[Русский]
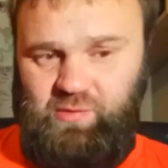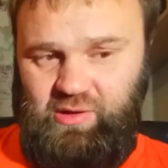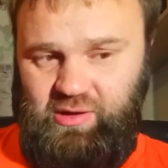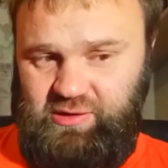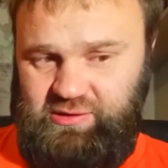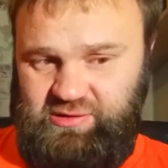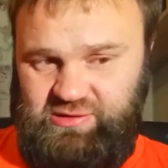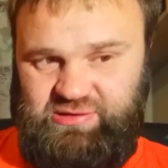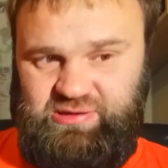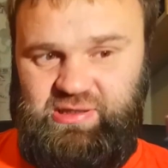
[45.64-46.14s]

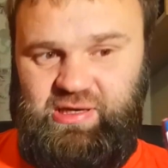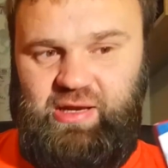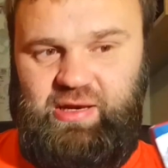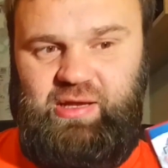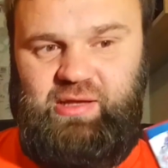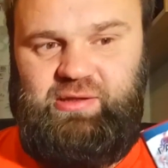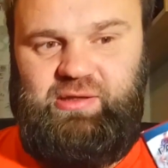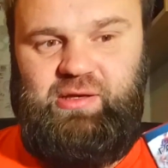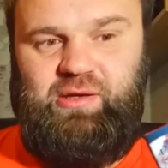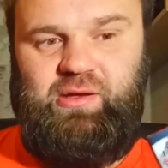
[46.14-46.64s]
Это
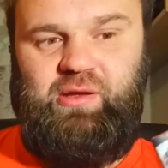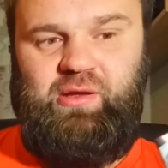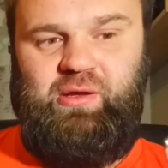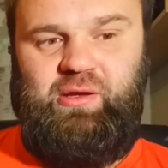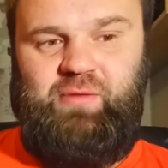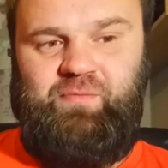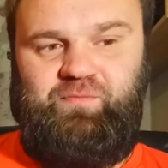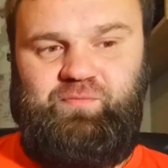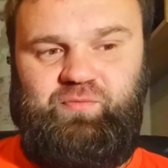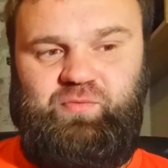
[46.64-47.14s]
сигареты
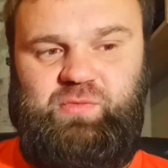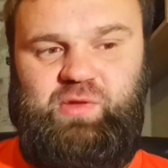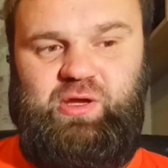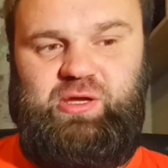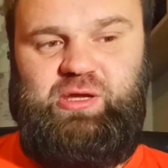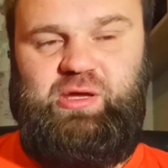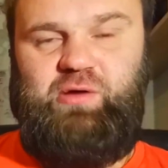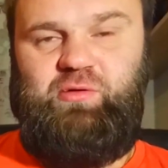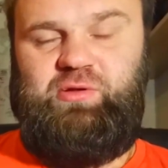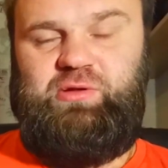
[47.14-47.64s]

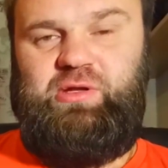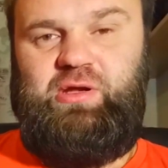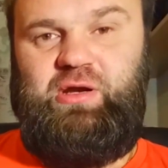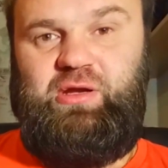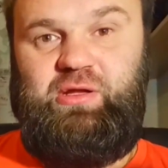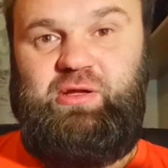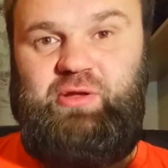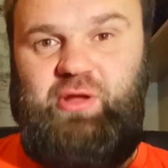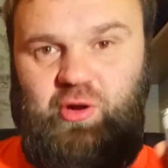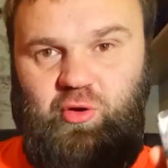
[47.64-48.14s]
такие вот,
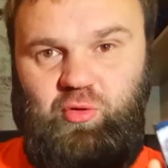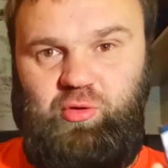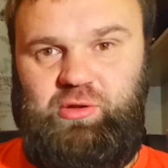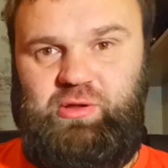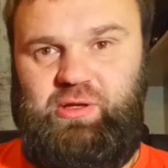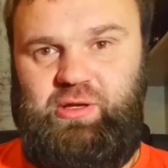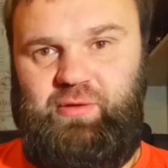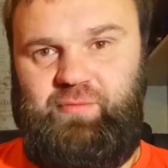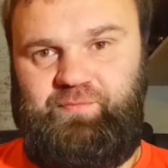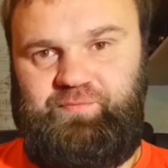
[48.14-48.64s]
наверное,
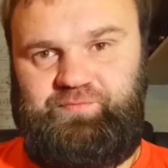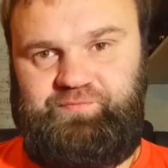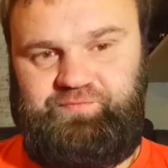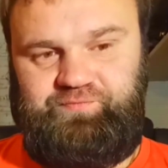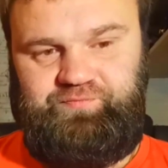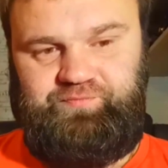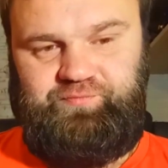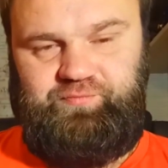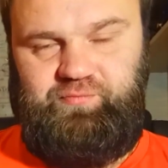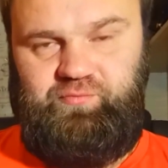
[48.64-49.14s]
народные
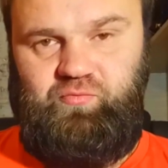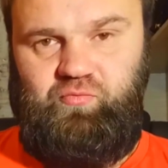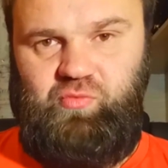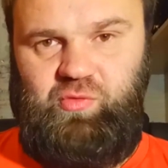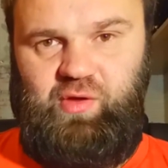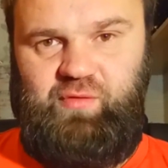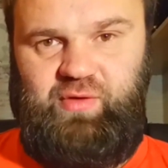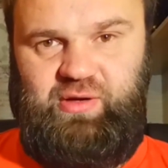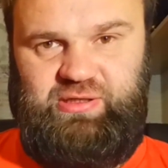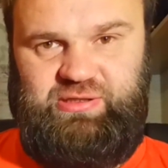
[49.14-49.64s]

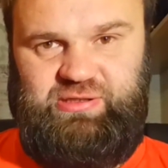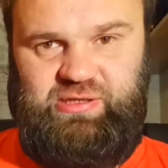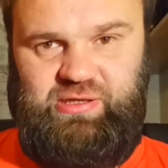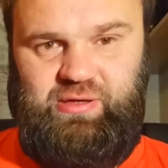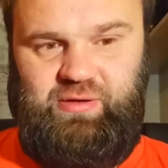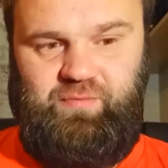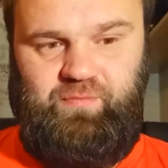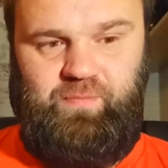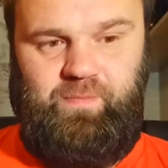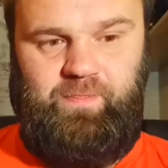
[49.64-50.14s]
в
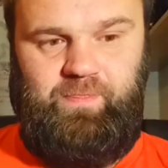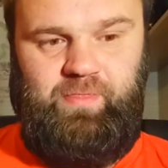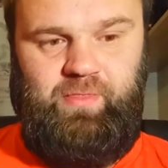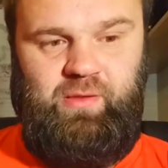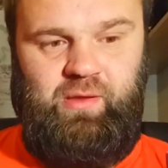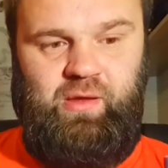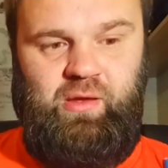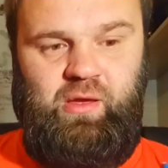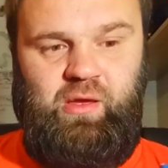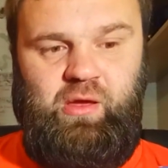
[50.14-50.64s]
России.
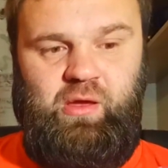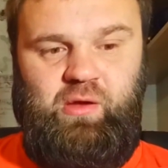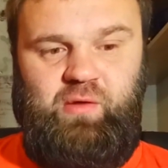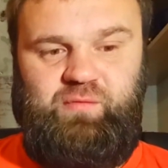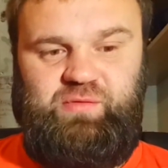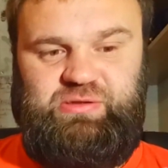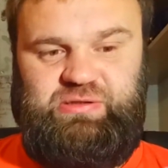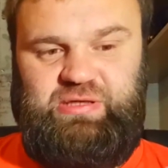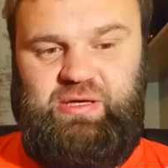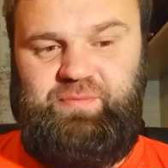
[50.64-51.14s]

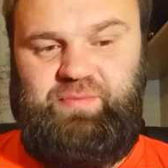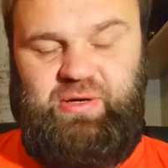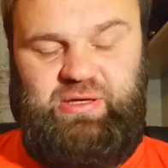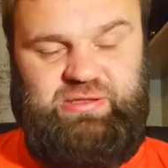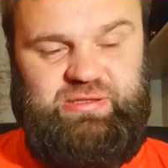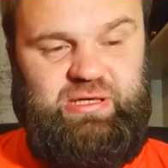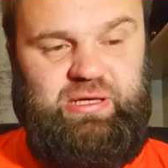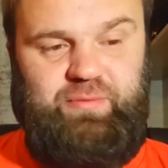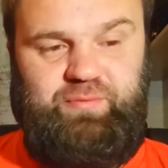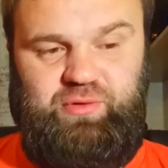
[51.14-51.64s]
Все
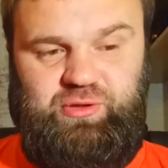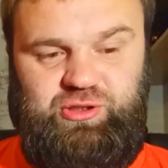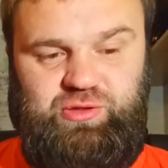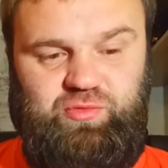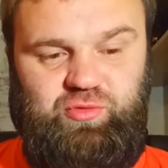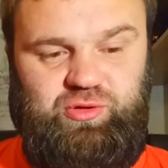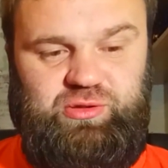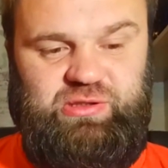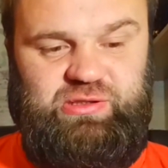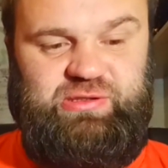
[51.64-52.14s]
просили
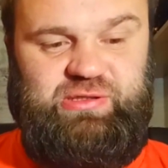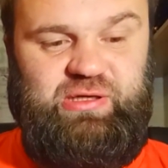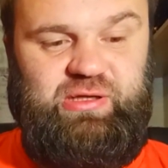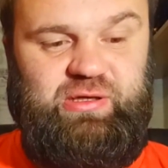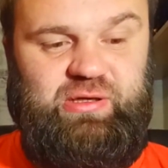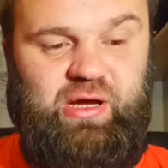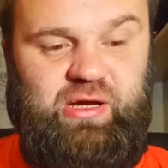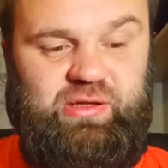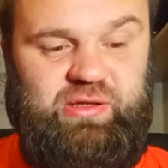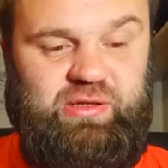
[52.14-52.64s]
почему-то
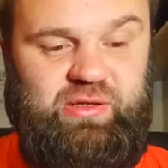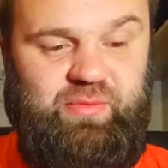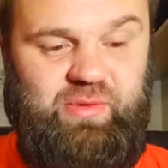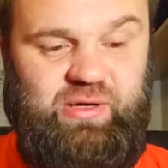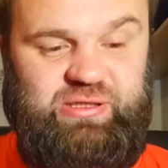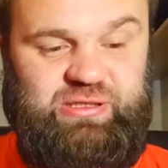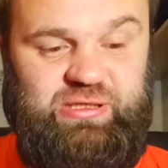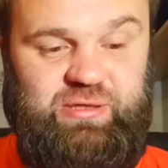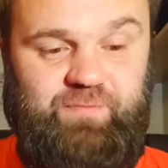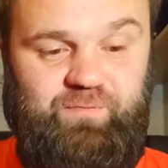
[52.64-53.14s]
сделать как-то на
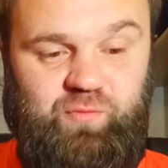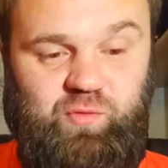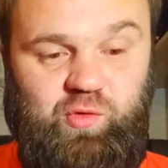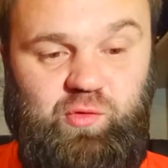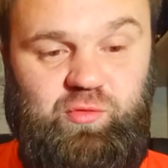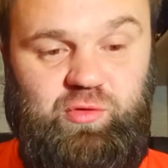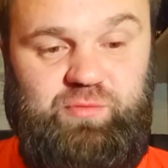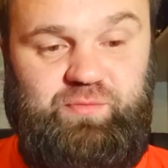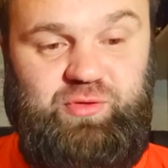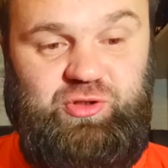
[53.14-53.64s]
Максим. Ну
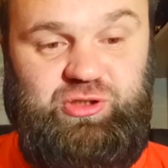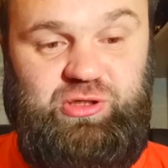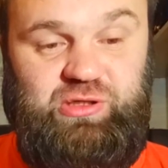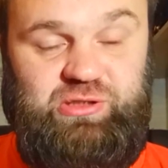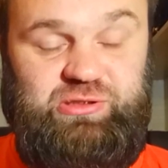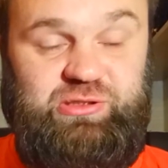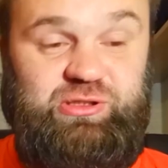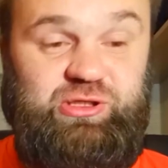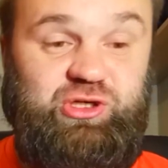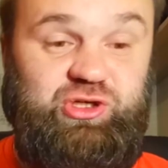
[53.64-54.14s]
вот,
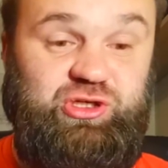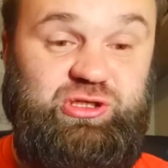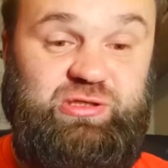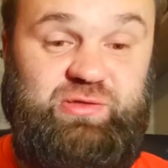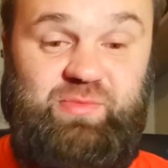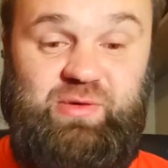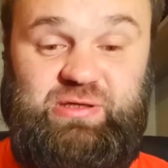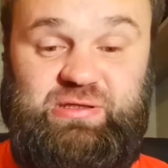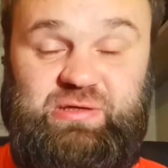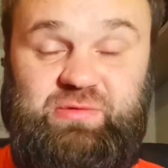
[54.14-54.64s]
пожалуйста, держите
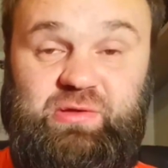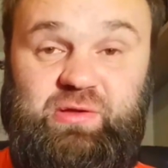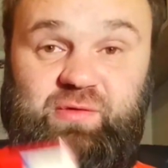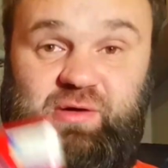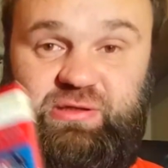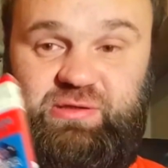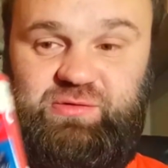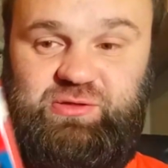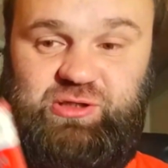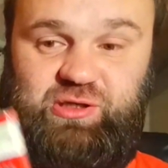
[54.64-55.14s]
Максим.
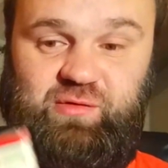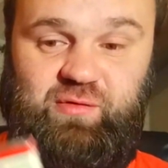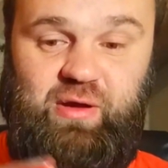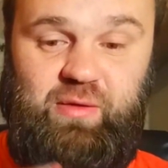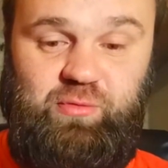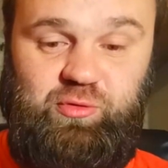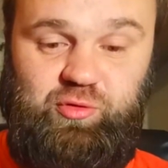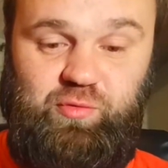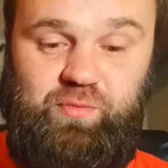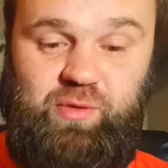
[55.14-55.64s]
Давайте
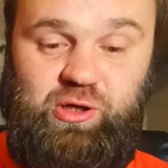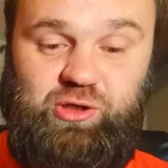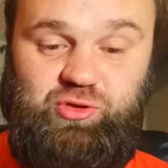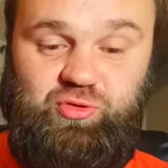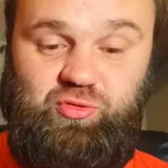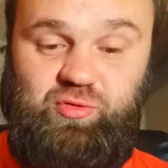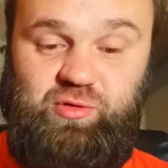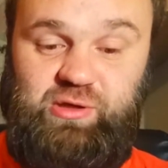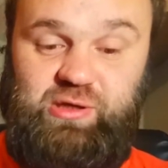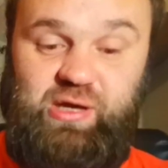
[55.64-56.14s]
вскрываем эту
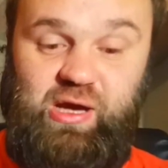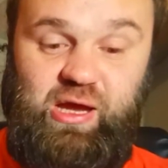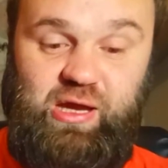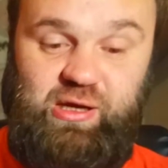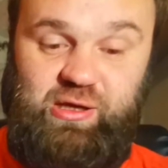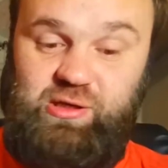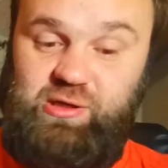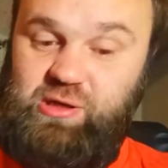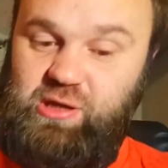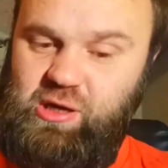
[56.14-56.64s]
пачку. Я
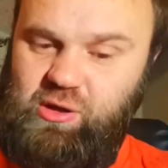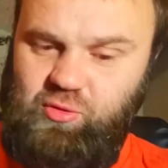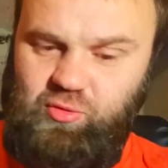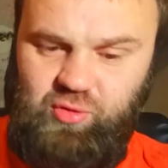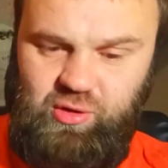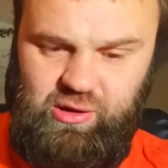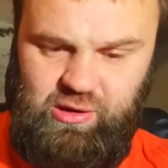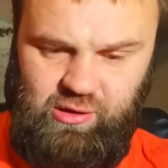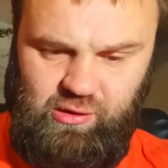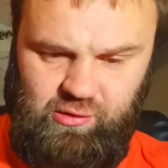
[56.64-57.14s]
их не
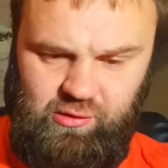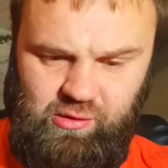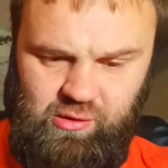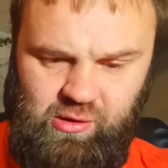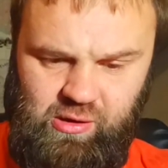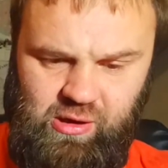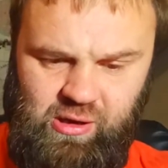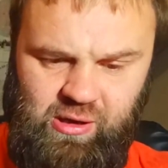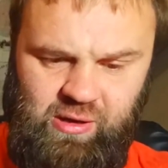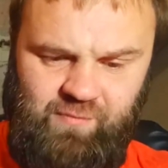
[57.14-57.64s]
курил.
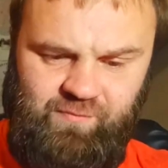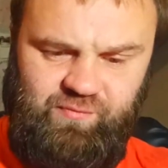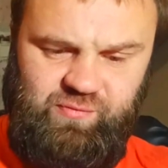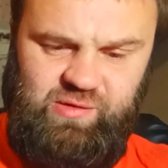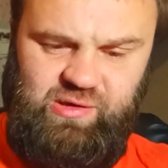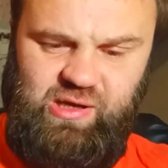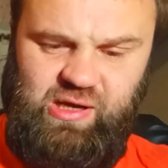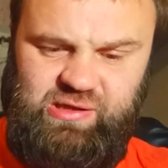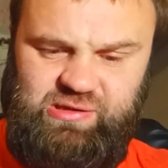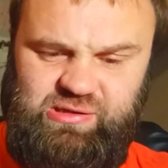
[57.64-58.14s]

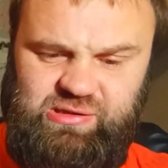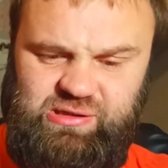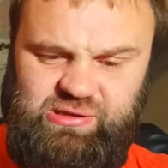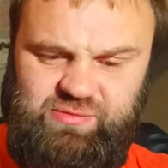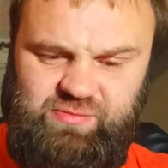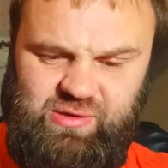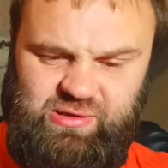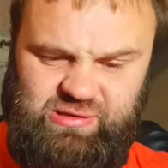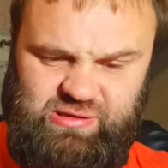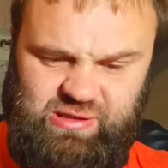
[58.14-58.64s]
Ни один из
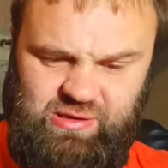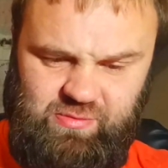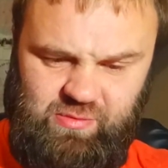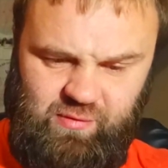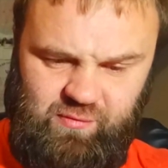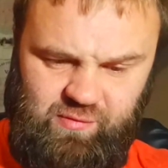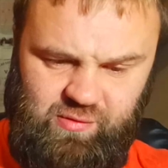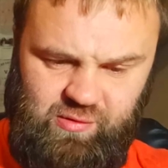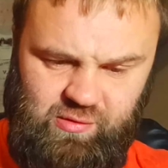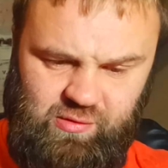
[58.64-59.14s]
Максимов